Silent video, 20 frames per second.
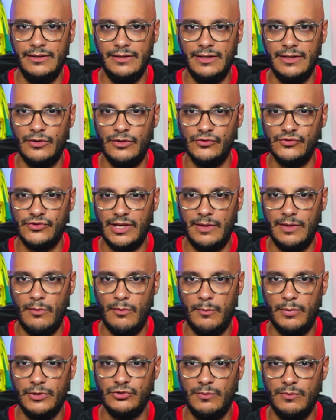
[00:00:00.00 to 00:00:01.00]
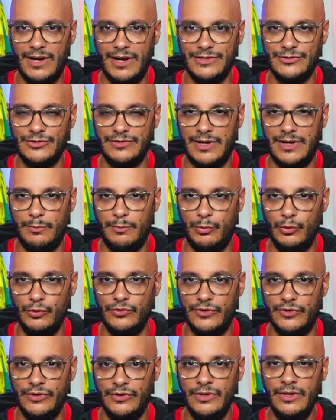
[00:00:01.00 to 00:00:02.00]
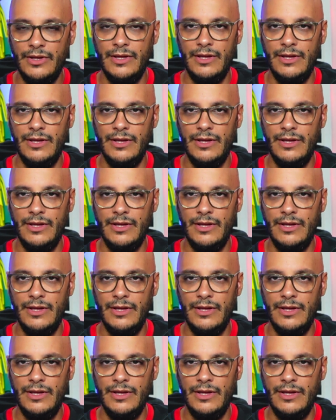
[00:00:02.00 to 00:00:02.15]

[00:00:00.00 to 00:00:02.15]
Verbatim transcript: y conseguimos pues sumar esos tres puntos